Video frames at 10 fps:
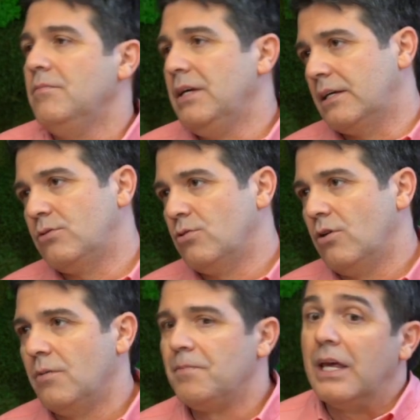İki
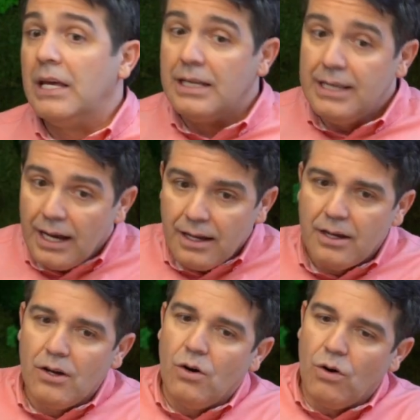türlü. Ya
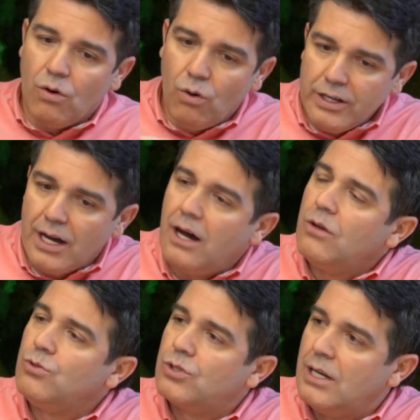o yağ
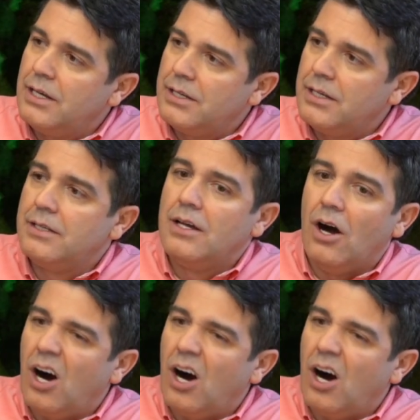hücrelerinin